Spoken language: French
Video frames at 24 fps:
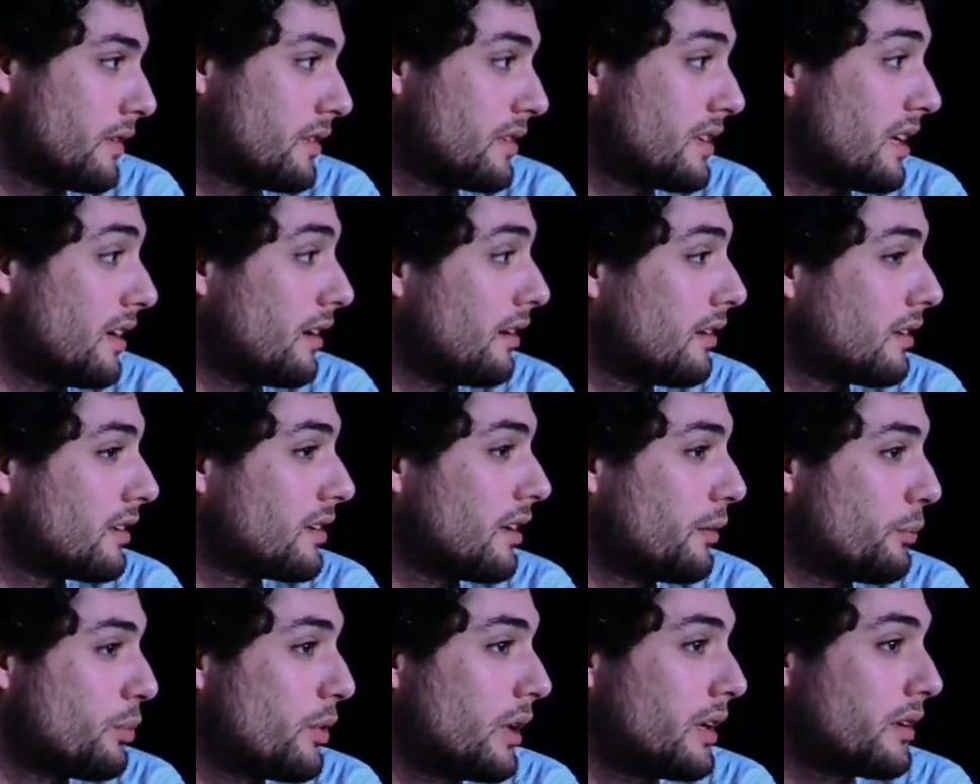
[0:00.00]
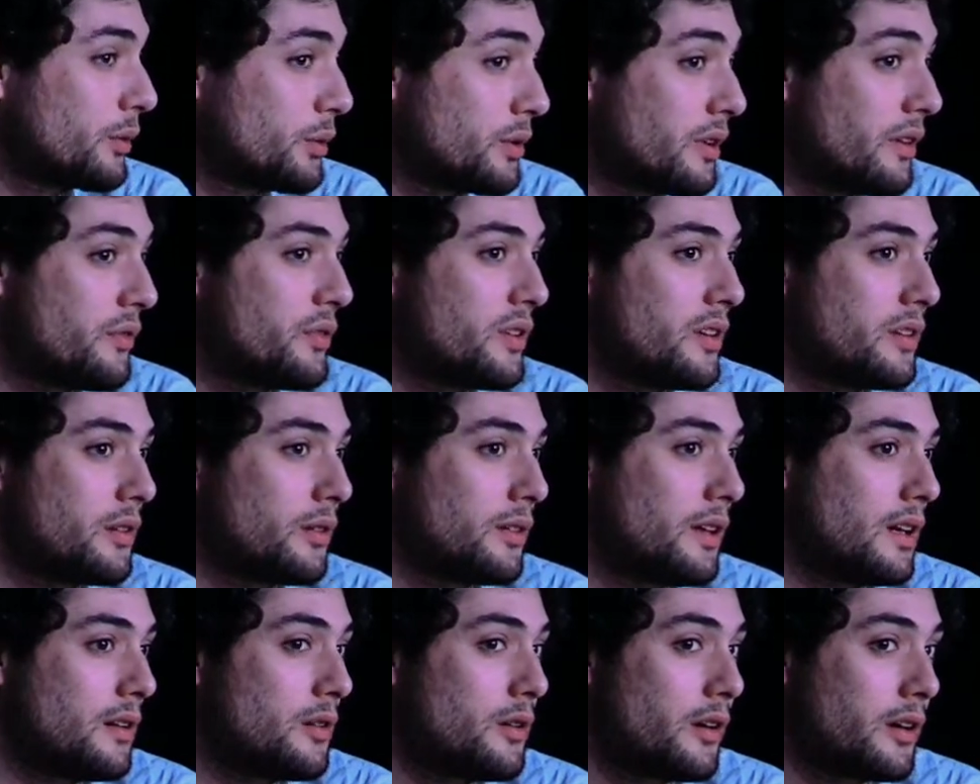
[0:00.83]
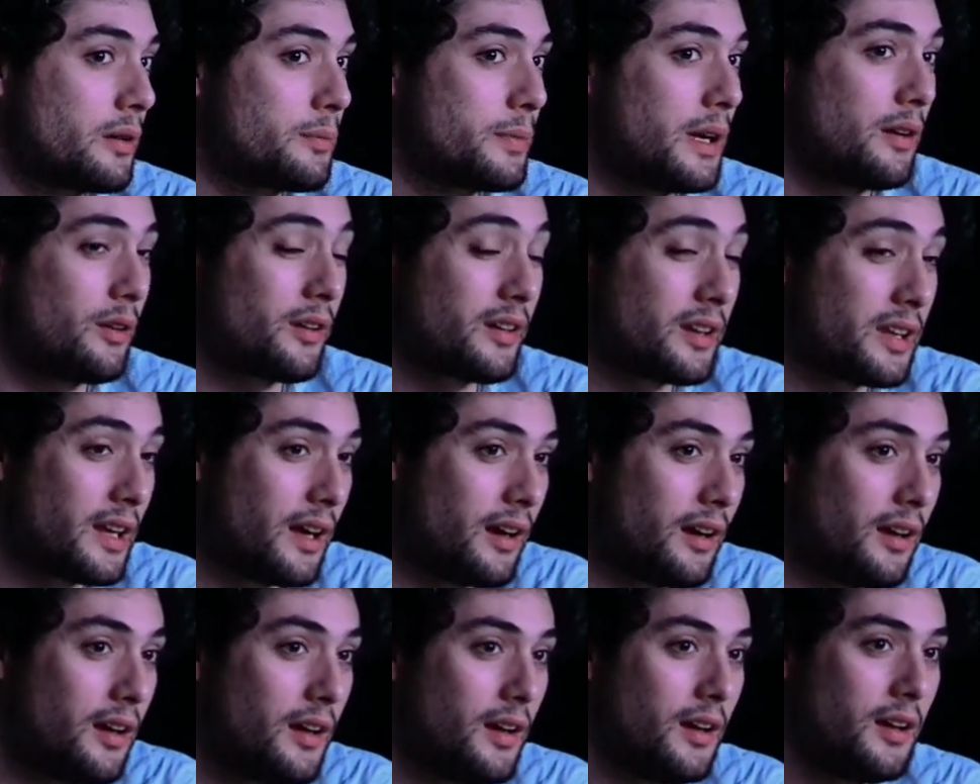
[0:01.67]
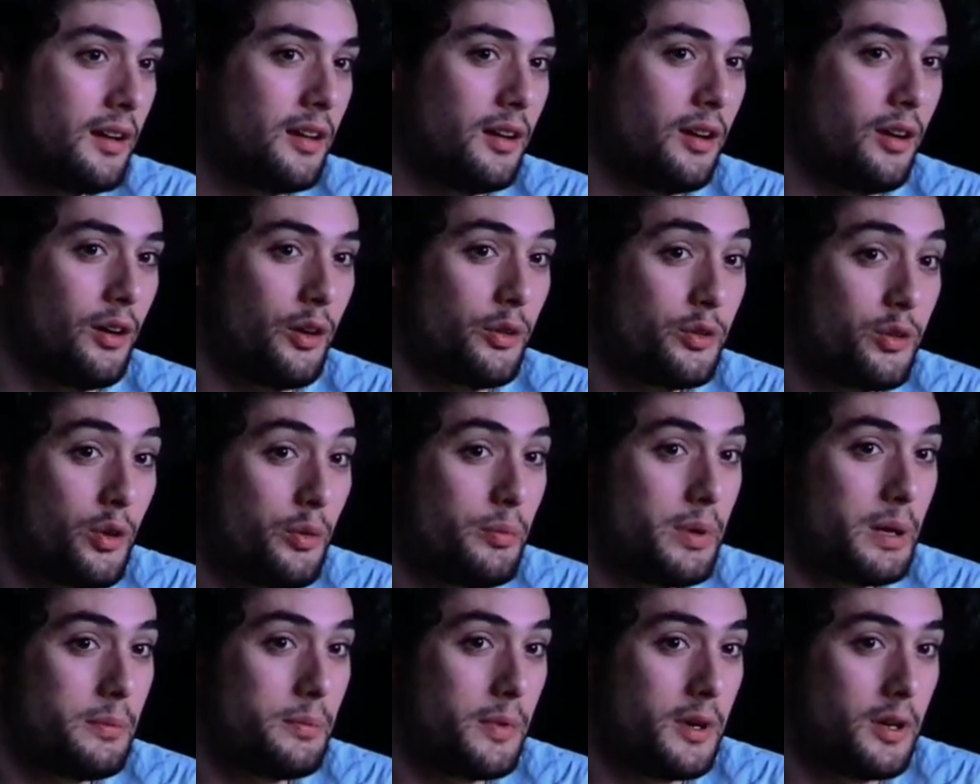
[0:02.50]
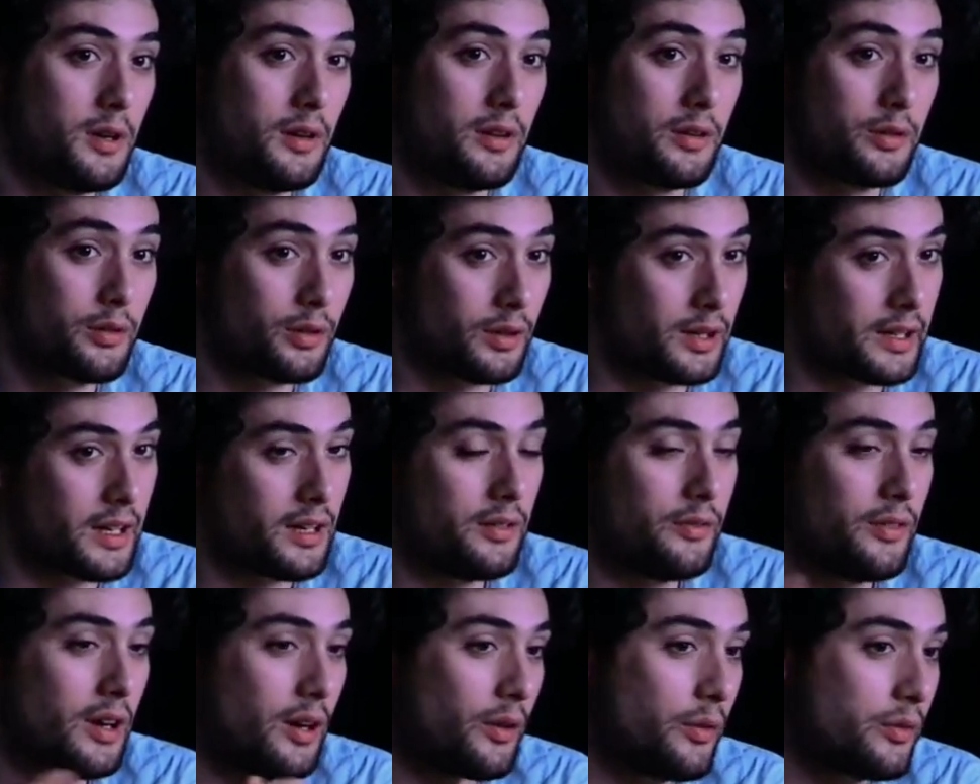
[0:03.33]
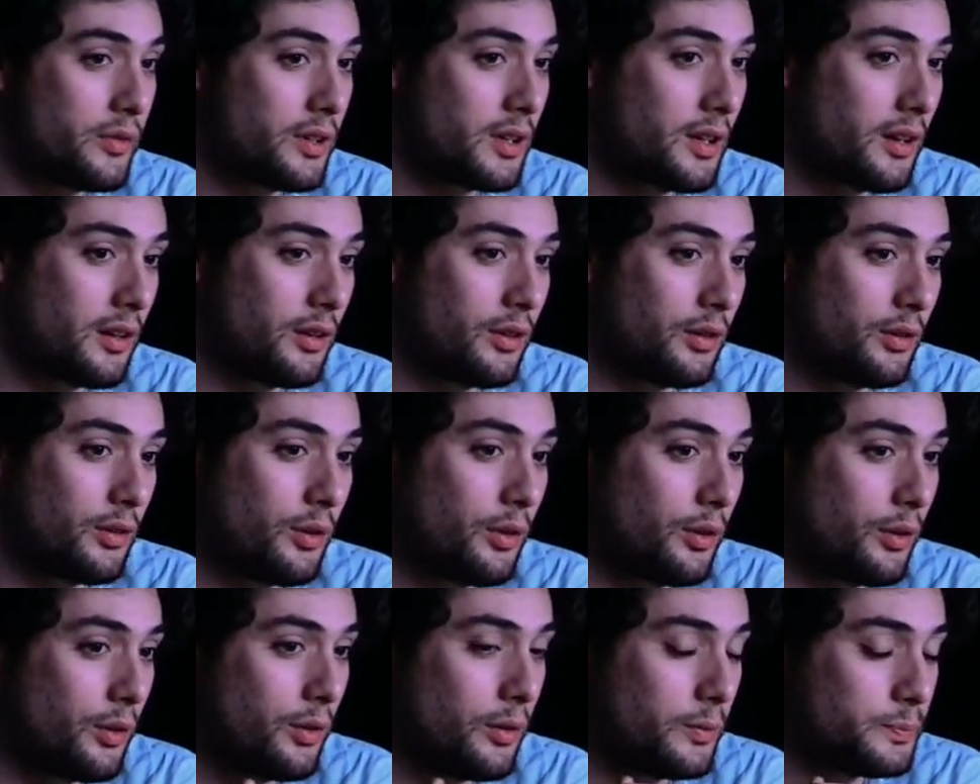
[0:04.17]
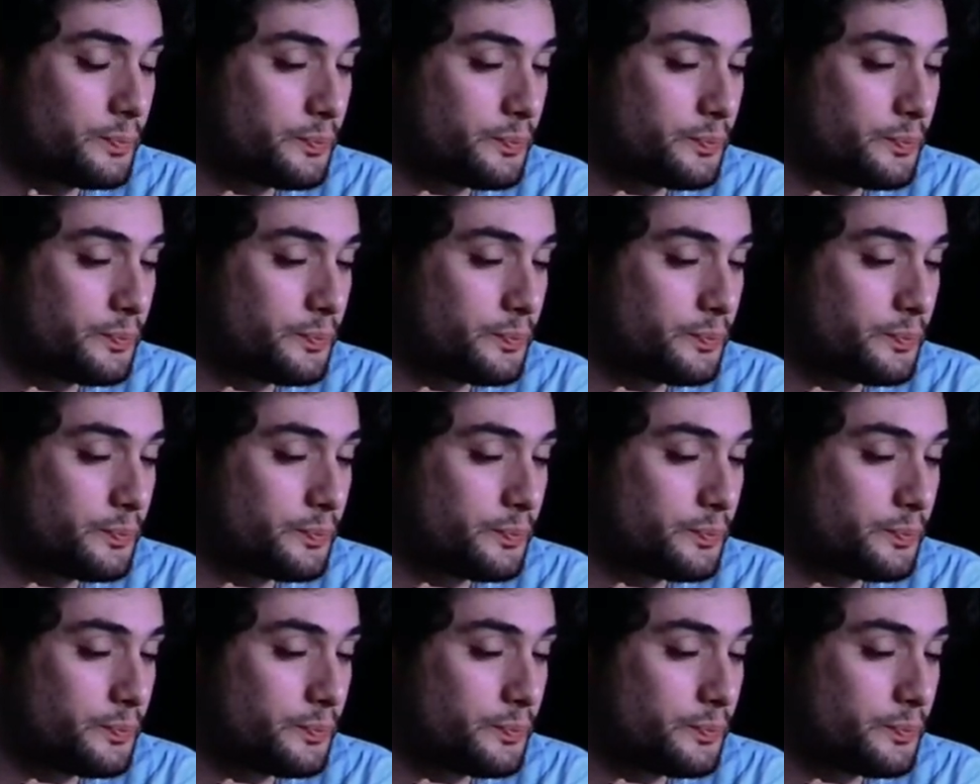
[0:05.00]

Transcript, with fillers: Ça, ça pourrait être une définition de l'algorithme. Alors, il y a euh, deux bémols sur lesquels on va revenir euh,